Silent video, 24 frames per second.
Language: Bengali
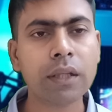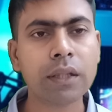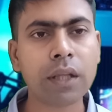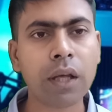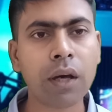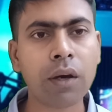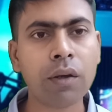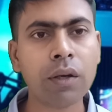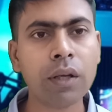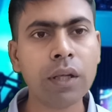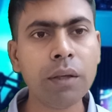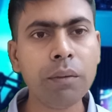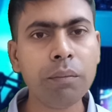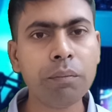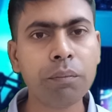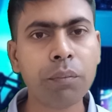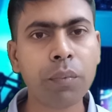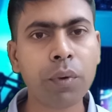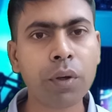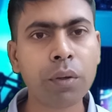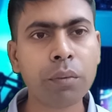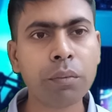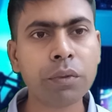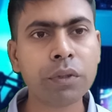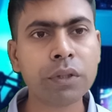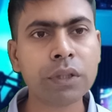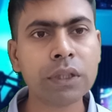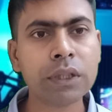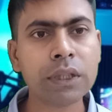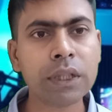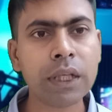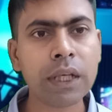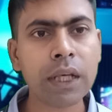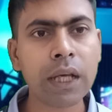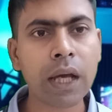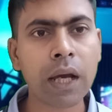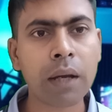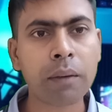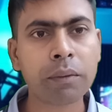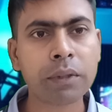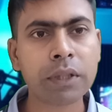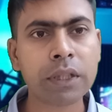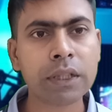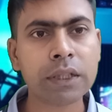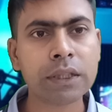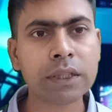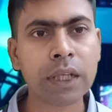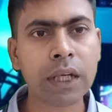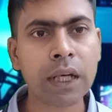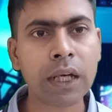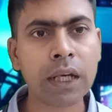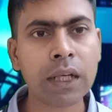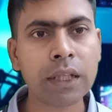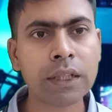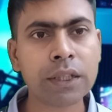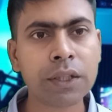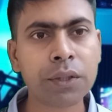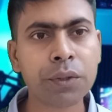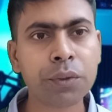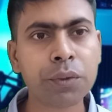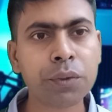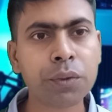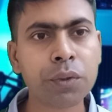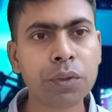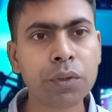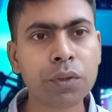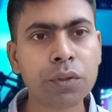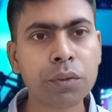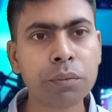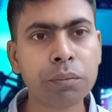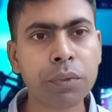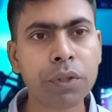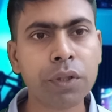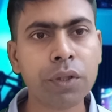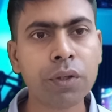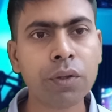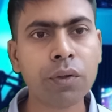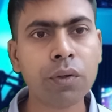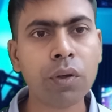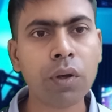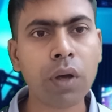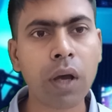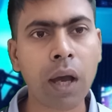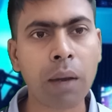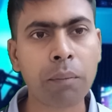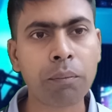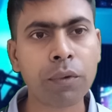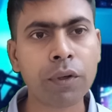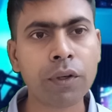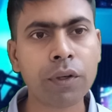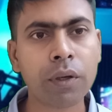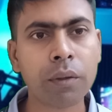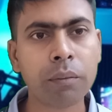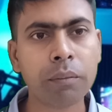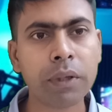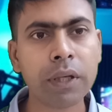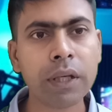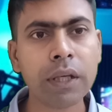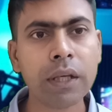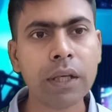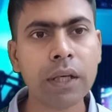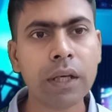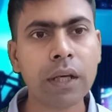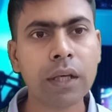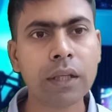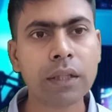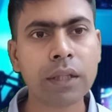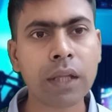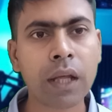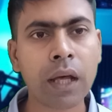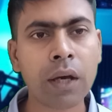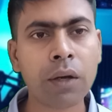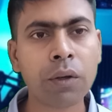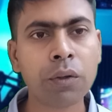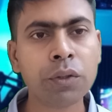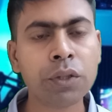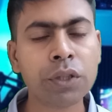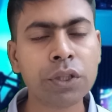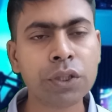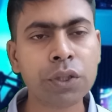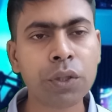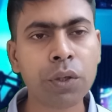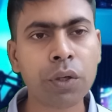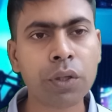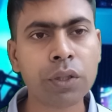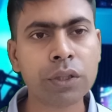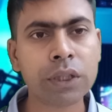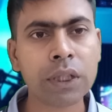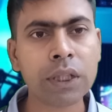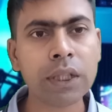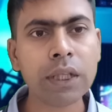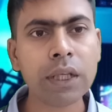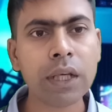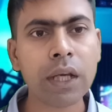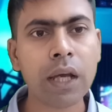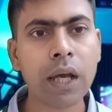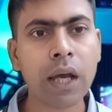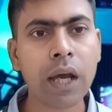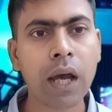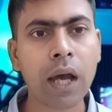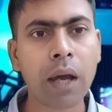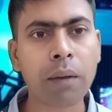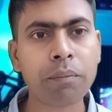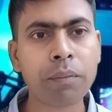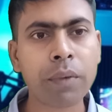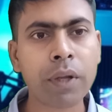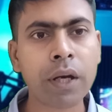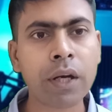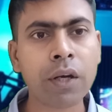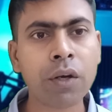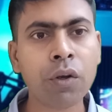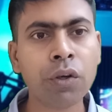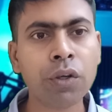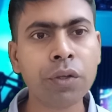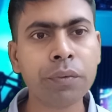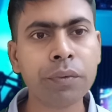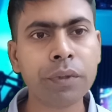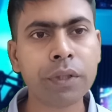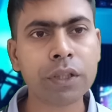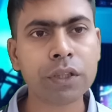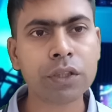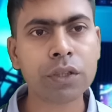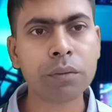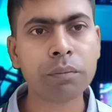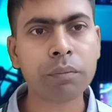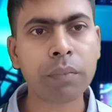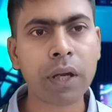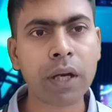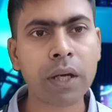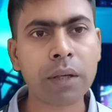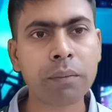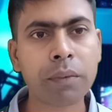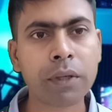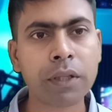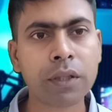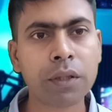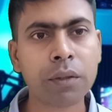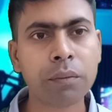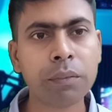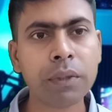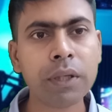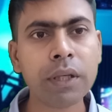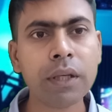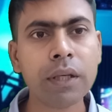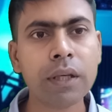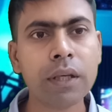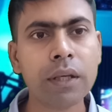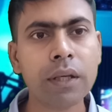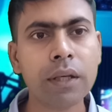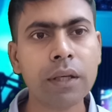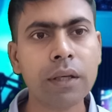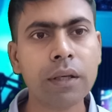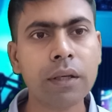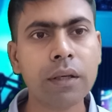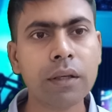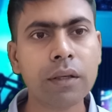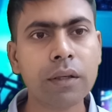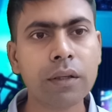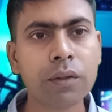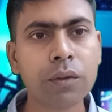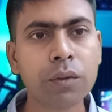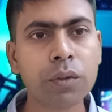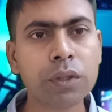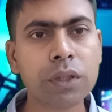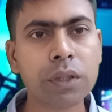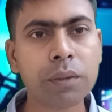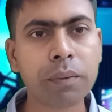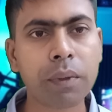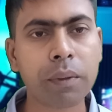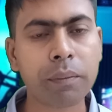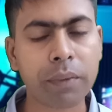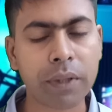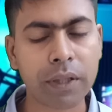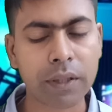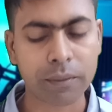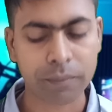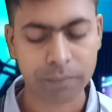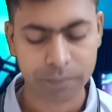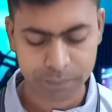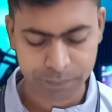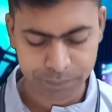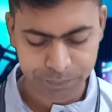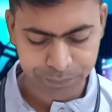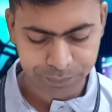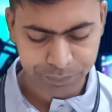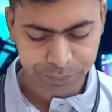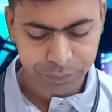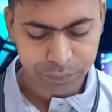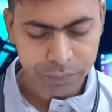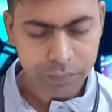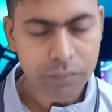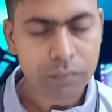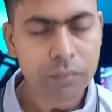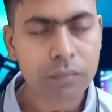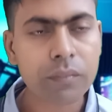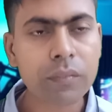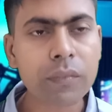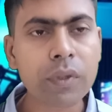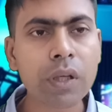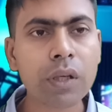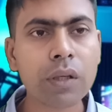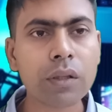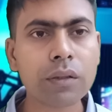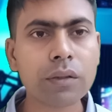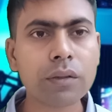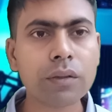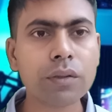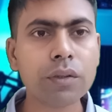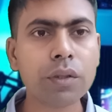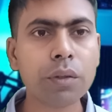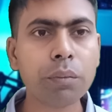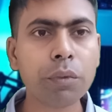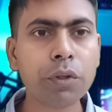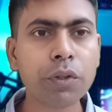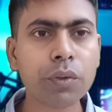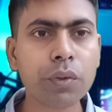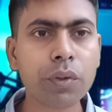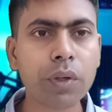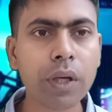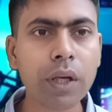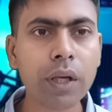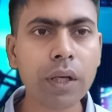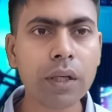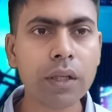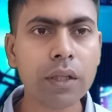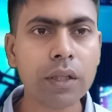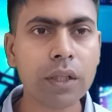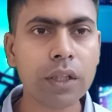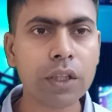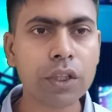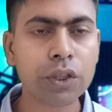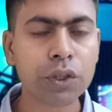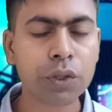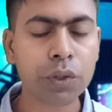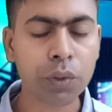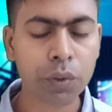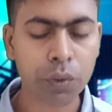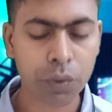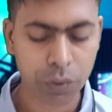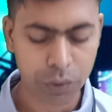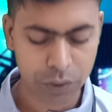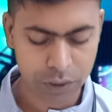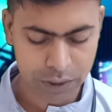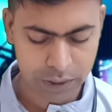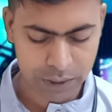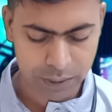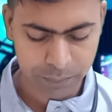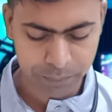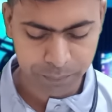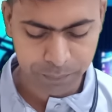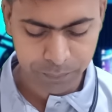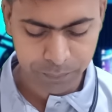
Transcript: তাহলে পরবর্তীতে আমাদের চ্যানেলে যে নতুন নতুন ভিডিওগুলো আপলোড হবে তা অতি সহজেই আপনারা নোটিফিকেশন বারের মাধ্যমে খুঁজে পাবেন তো বন্ধুরা শুরু করছি